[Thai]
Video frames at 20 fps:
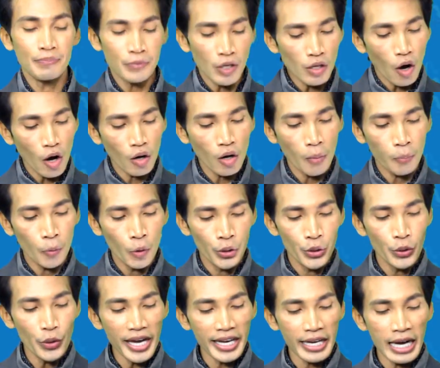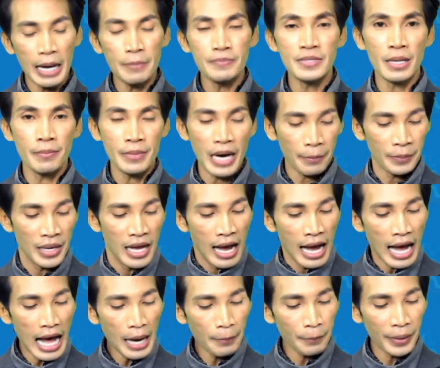ต้องขอขอบคุณด้วยครับสำหรับ
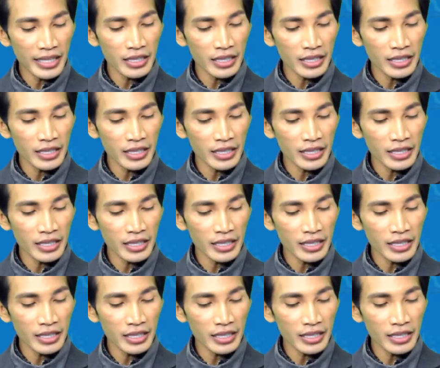ห้างเพช